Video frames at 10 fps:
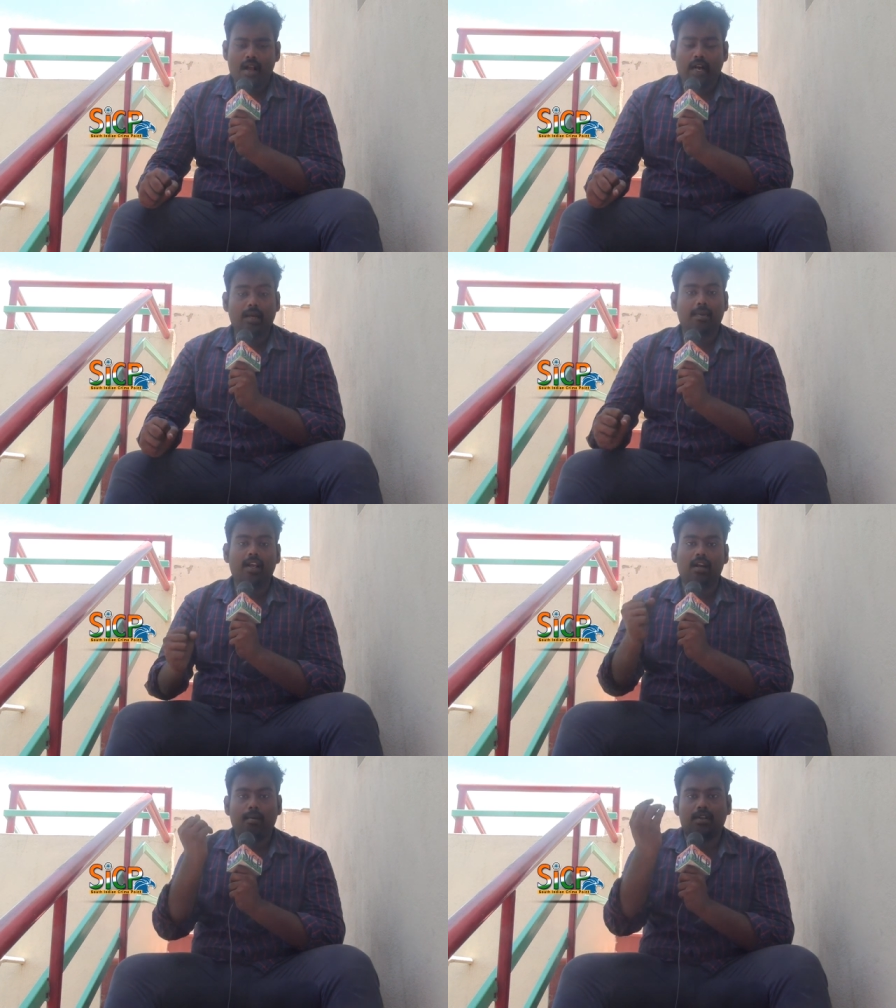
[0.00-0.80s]
அதே மாதிரி
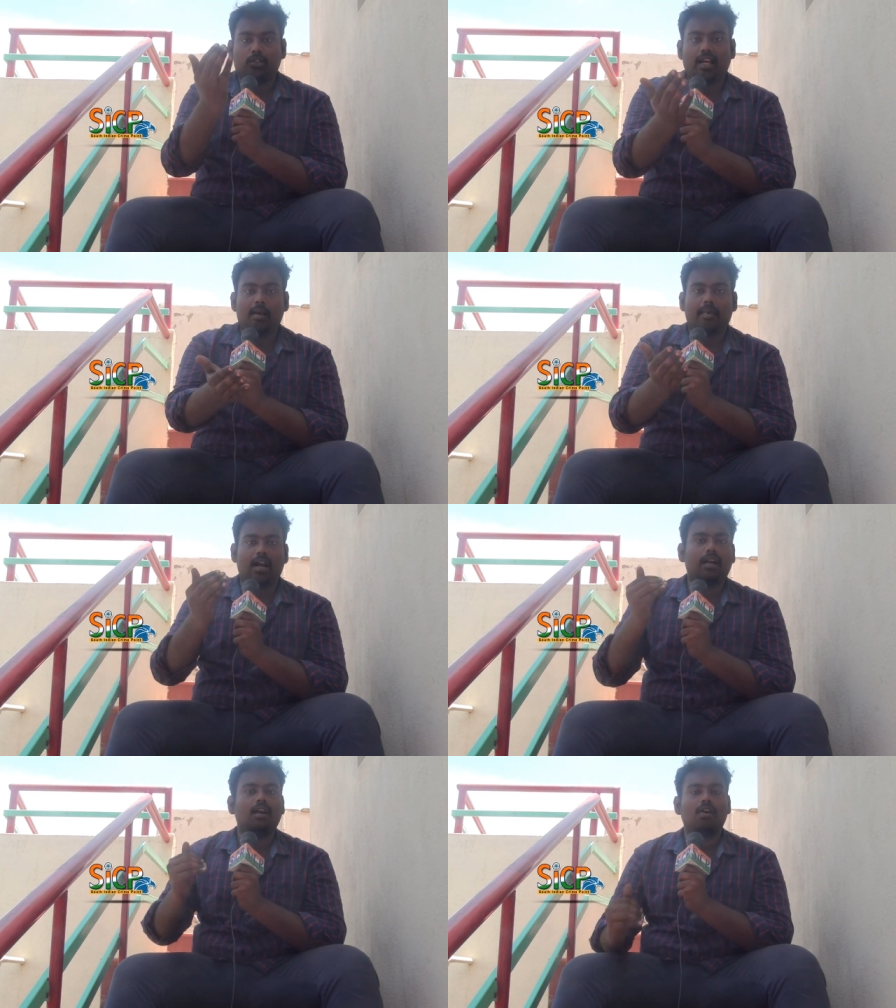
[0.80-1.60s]
நம்ம சேலம்
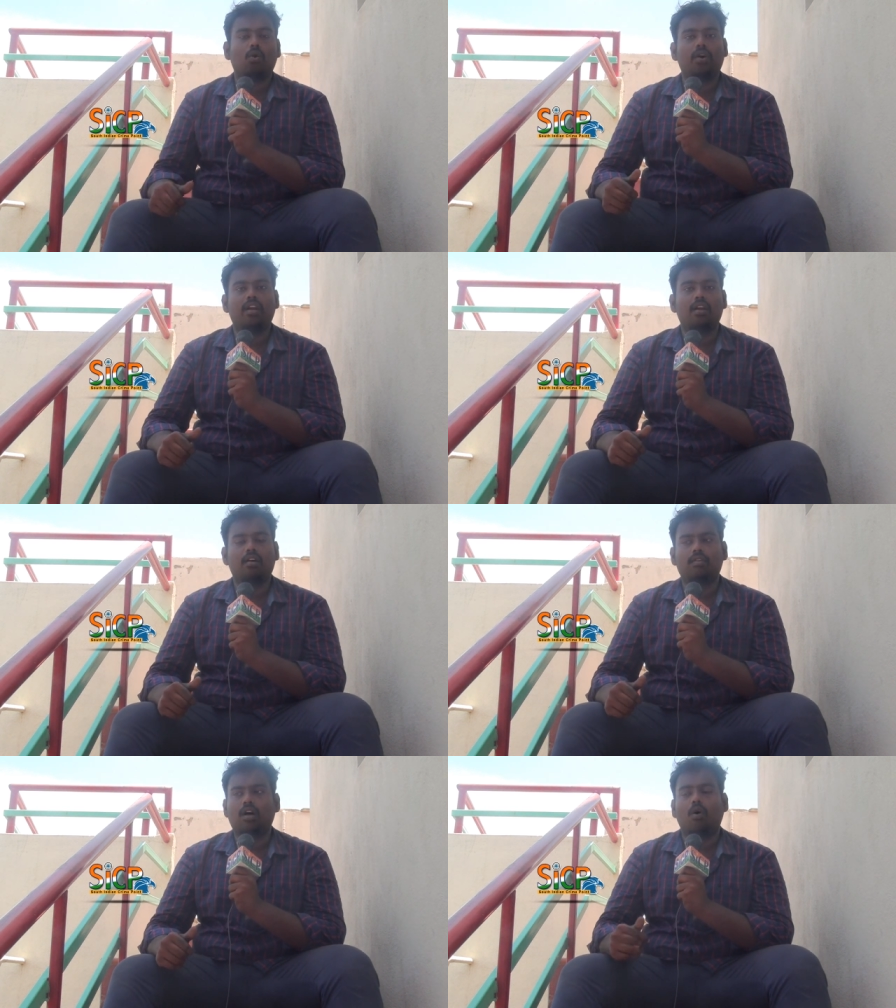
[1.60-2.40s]
கலெக்டர் ரோகிணியை
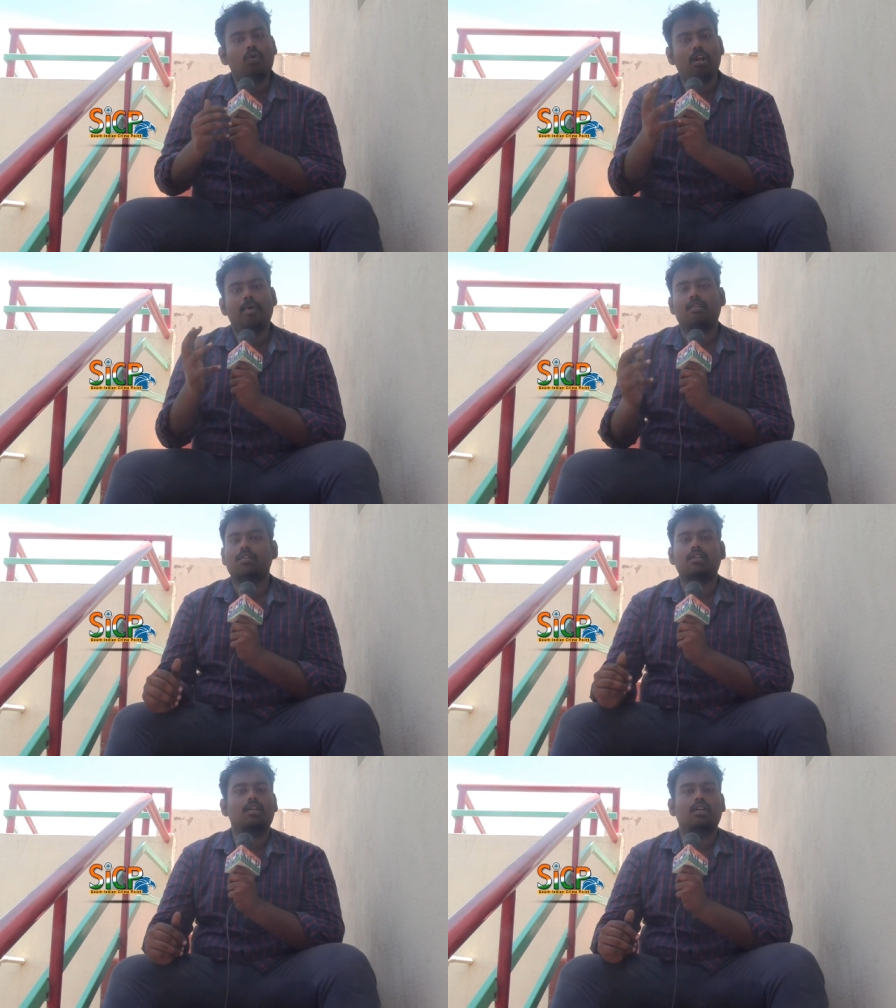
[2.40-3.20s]
வந்து அவங்களையுமே
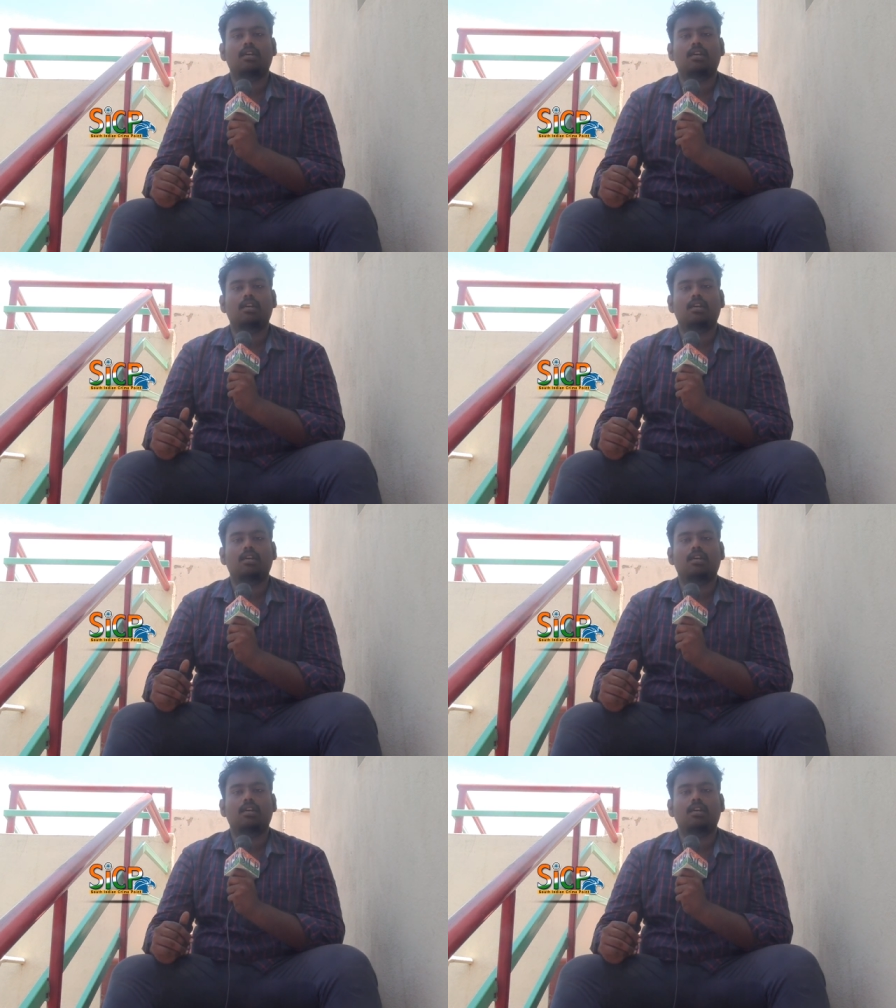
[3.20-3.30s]
வந்து